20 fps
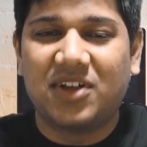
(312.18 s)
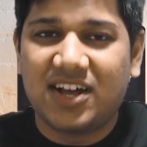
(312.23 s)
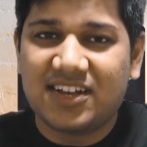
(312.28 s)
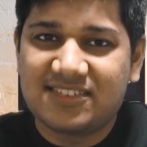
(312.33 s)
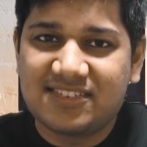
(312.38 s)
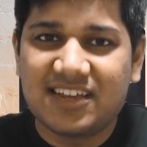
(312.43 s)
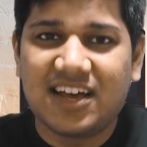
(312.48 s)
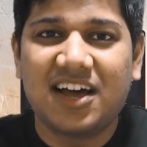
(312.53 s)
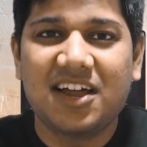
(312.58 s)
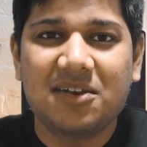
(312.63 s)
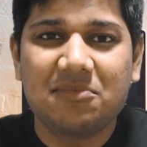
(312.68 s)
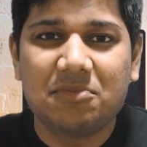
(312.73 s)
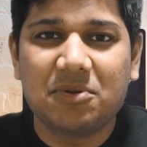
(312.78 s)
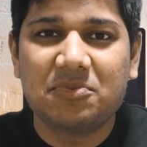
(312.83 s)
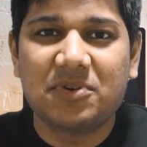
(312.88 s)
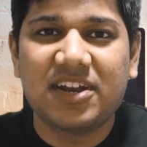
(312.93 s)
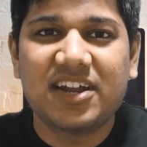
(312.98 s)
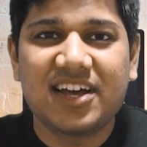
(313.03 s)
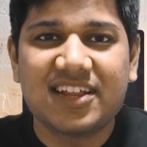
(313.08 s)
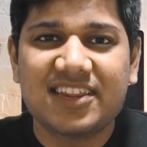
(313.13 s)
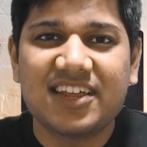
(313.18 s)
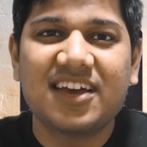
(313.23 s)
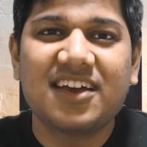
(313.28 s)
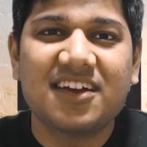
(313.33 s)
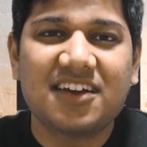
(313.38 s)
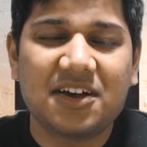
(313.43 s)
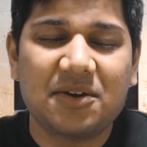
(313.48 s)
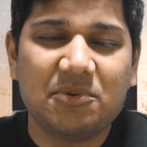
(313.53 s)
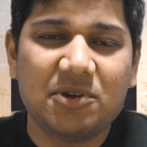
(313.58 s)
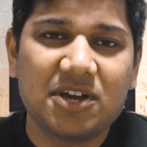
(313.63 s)
आसान भी बनाता
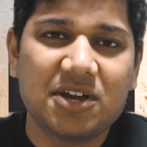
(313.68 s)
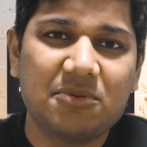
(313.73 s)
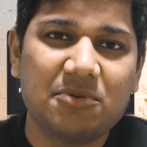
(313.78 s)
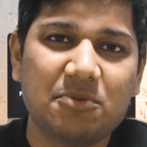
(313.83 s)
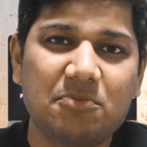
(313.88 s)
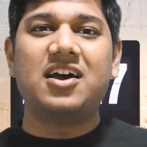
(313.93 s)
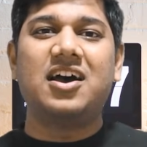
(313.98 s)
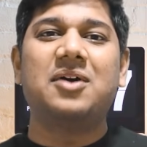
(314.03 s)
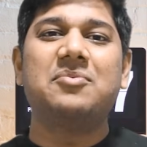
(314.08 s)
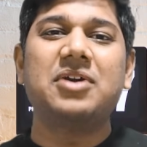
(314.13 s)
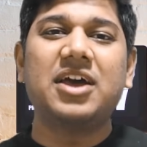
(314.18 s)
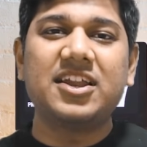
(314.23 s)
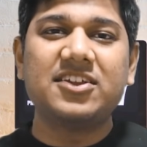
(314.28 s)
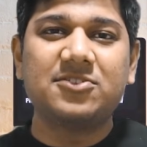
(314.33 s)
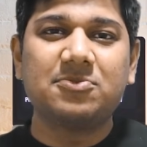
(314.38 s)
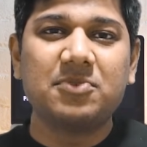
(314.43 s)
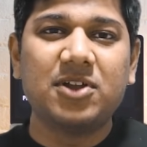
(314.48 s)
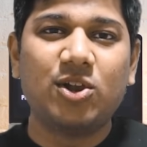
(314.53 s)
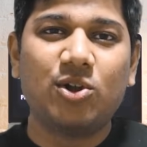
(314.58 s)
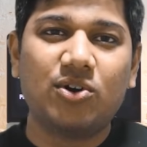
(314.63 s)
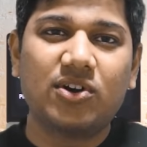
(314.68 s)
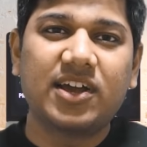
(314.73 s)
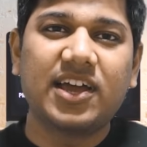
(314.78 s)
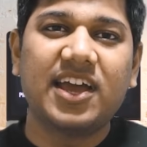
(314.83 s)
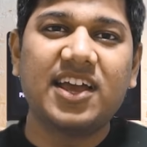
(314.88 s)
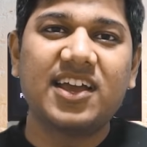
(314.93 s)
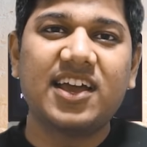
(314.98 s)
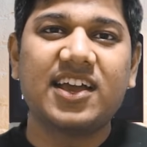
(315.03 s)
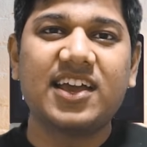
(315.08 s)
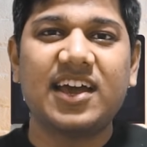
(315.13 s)
है कभी कभी अब यार इसमें लोग
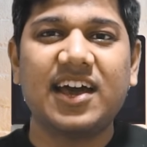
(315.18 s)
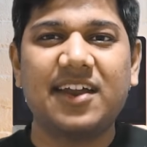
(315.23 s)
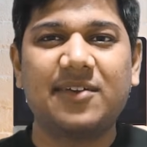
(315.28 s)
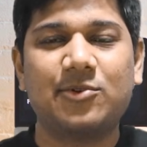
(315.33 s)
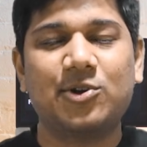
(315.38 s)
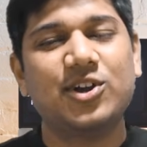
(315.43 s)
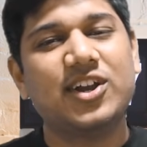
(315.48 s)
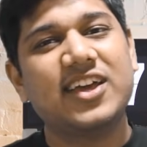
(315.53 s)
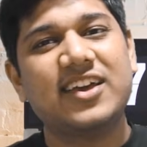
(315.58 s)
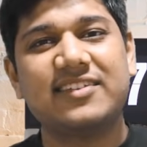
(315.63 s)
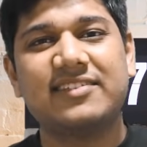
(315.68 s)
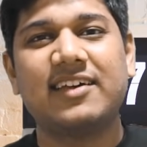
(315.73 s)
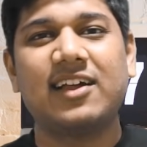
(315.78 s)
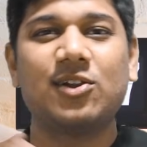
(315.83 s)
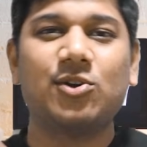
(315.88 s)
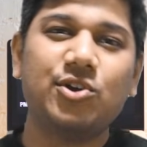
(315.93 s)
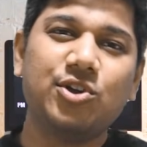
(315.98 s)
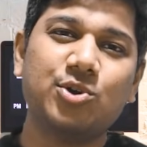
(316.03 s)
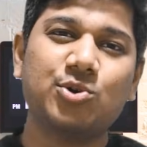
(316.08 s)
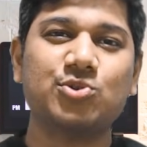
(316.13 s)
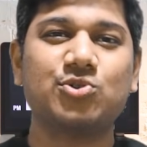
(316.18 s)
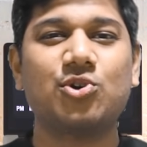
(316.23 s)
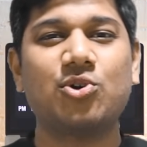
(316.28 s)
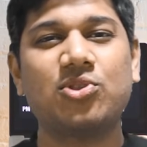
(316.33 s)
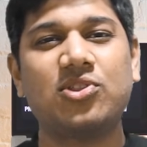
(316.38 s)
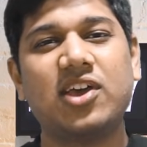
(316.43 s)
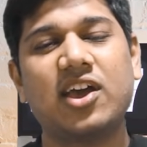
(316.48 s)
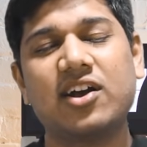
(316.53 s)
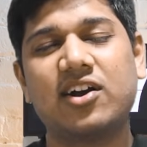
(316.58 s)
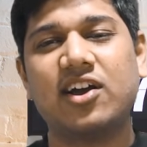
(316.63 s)
कहेंगे कि यार वो डीएसएल को यूज
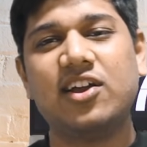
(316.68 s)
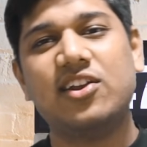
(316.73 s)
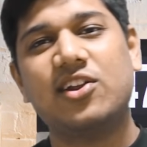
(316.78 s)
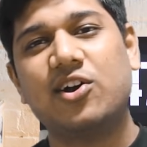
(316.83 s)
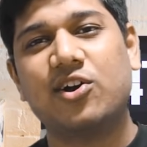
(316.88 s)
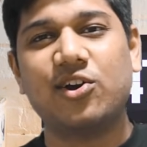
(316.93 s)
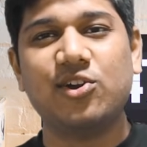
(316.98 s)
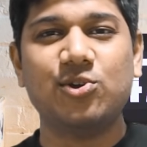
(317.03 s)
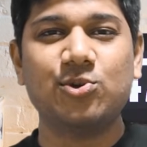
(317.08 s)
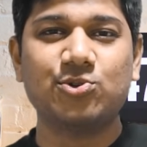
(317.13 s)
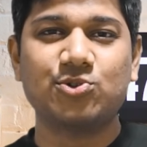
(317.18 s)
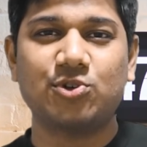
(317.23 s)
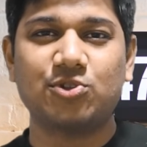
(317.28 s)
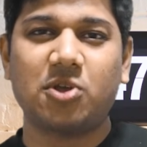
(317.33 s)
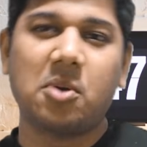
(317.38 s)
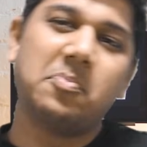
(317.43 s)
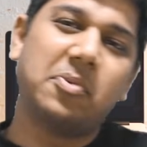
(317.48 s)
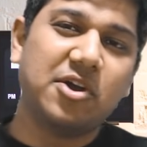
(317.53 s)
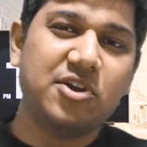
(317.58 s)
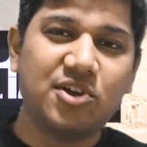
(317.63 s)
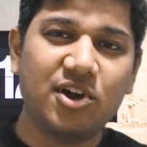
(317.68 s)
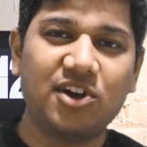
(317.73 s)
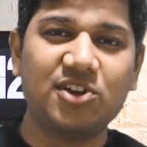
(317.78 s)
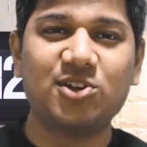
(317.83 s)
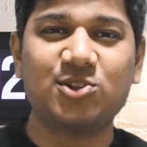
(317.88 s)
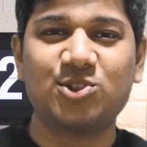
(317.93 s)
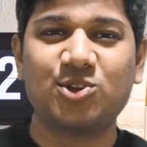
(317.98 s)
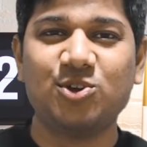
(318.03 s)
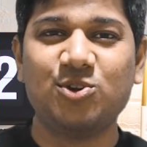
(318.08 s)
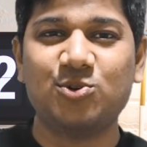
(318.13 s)
होती है कहीं ना कहीं यूज होती है भैया
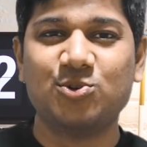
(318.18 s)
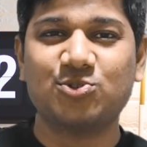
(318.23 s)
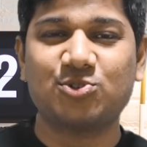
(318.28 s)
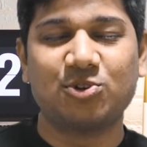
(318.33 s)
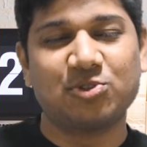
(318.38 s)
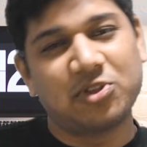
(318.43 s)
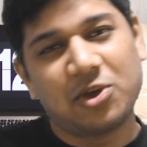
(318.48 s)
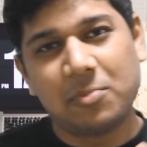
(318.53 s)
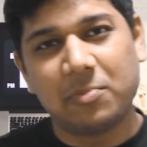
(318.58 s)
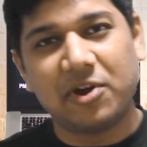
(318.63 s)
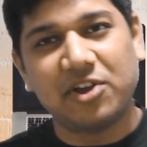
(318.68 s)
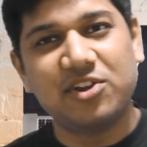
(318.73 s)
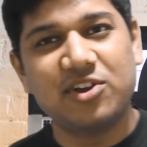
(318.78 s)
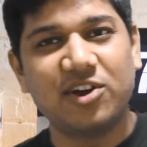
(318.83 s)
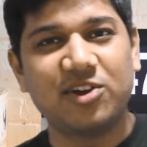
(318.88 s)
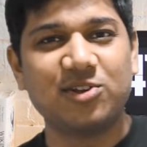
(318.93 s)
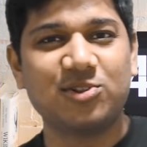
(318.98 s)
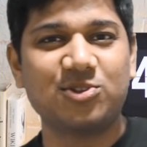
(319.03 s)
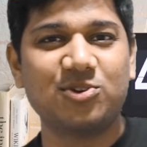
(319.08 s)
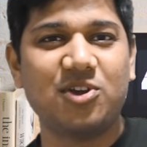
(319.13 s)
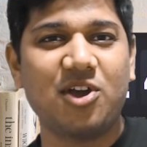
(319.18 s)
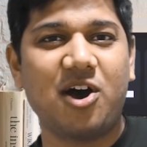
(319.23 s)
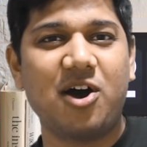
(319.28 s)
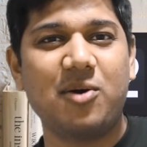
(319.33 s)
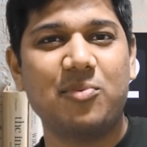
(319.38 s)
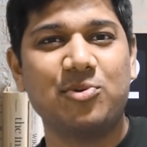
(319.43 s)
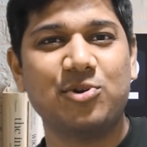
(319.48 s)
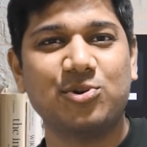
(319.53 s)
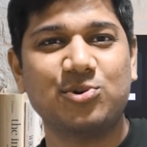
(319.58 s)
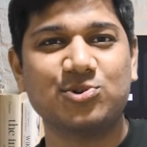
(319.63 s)
ये तो यूज होती है भैया ये तो
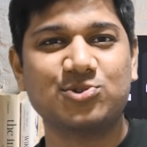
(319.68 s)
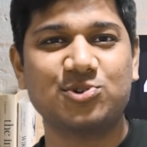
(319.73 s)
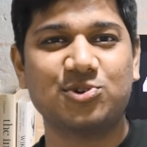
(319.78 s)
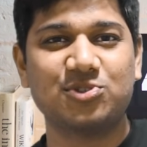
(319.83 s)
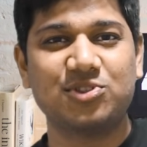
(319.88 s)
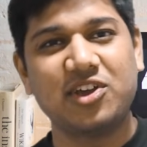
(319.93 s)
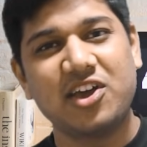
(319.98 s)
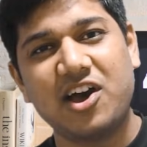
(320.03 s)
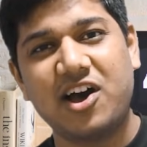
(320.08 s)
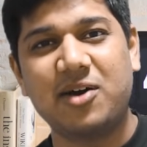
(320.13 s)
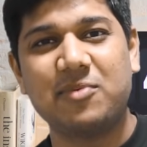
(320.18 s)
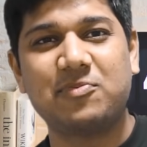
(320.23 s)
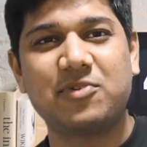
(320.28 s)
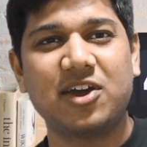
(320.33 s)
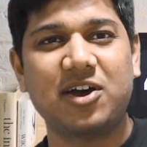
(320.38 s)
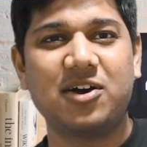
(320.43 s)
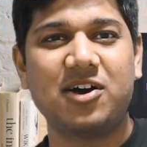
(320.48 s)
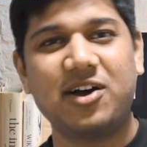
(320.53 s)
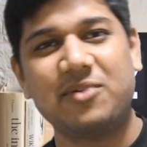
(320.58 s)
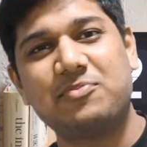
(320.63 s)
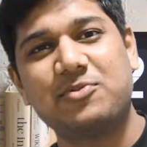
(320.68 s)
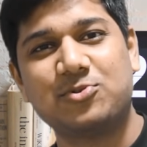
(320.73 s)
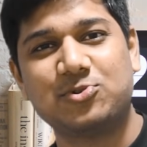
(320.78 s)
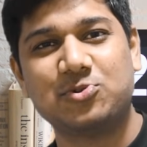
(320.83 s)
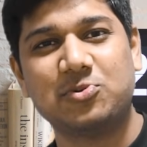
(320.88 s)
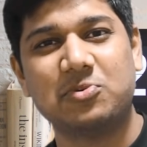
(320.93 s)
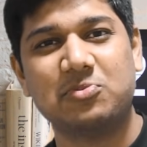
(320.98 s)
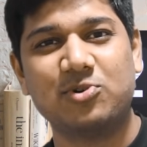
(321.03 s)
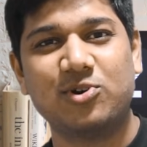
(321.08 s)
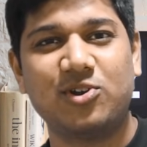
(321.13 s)
यहाँ पे यूज होती है आप क्या आप
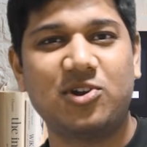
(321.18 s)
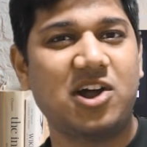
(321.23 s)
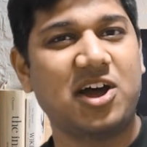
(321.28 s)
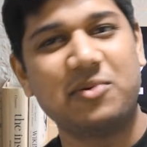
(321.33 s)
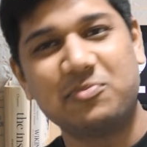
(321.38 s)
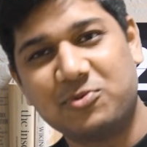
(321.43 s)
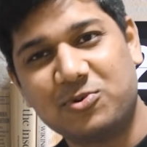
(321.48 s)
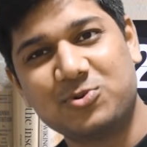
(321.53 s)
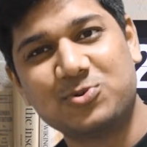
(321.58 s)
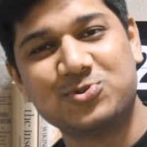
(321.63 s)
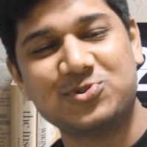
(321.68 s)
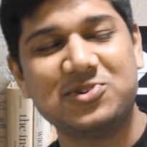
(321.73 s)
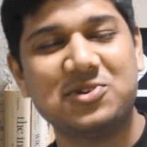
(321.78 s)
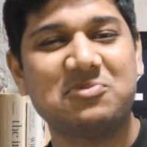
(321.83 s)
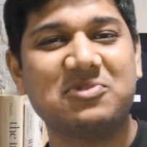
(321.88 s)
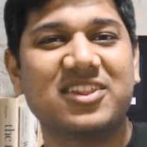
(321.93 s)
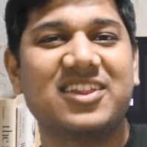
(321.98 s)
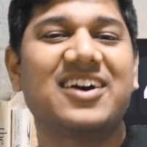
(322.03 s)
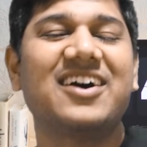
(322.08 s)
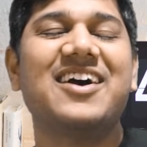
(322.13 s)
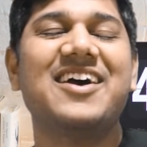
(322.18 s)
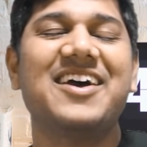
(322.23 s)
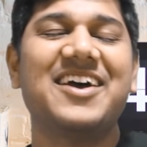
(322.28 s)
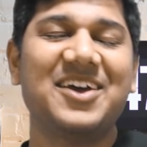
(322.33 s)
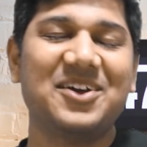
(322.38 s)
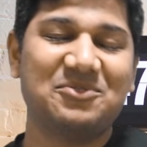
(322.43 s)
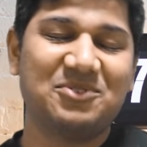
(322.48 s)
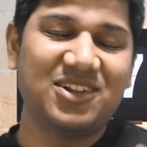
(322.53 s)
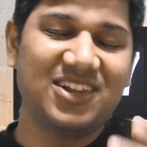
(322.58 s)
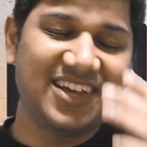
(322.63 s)
कुछ भी बोल रहे हो आपको कुछ नहीं पता
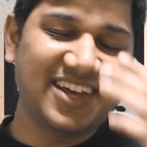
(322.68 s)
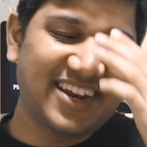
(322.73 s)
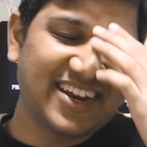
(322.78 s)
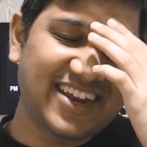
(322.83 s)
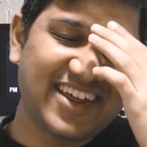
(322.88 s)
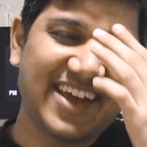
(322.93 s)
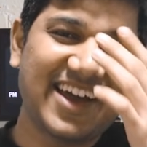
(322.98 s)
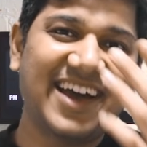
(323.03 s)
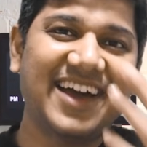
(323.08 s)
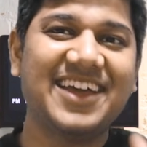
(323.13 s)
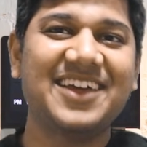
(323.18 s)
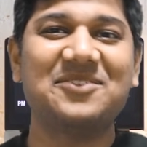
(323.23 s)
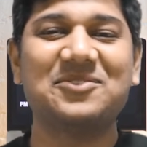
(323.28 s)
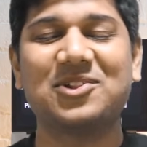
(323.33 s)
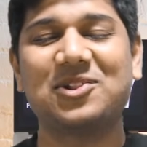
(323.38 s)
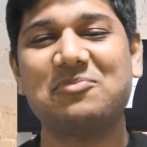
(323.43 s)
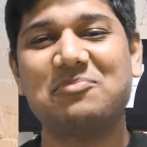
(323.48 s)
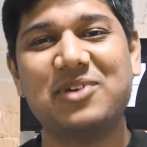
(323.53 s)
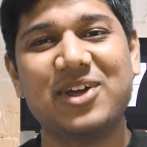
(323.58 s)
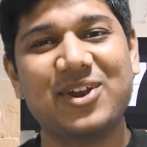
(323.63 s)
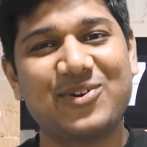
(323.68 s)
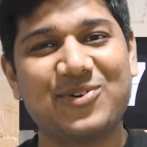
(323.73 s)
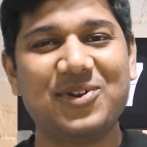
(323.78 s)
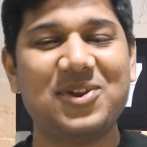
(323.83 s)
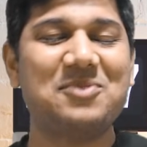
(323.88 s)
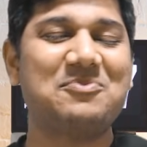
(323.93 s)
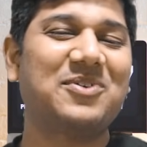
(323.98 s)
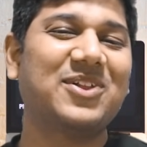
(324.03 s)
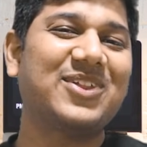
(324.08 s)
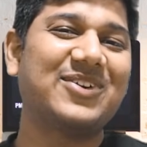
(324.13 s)
मतलब यार क्या ही मतलब मेरे को
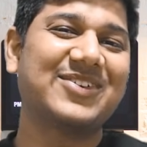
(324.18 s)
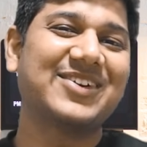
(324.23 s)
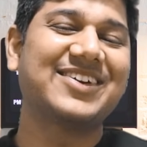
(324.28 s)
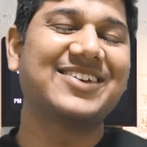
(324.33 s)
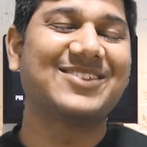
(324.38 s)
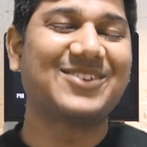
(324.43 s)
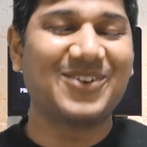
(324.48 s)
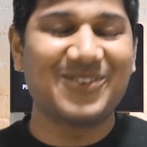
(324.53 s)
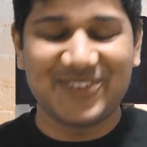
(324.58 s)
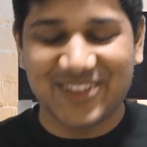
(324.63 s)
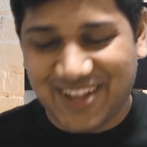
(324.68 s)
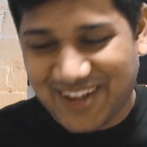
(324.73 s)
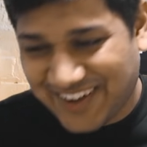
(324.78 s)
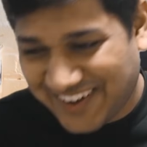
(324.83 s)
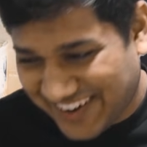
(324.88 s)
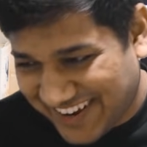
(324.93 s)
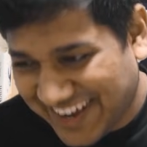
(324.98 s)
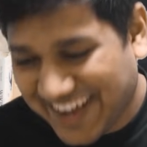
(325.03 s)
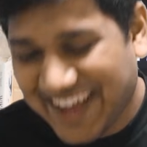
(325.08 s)
नहीं पता किसको बताओ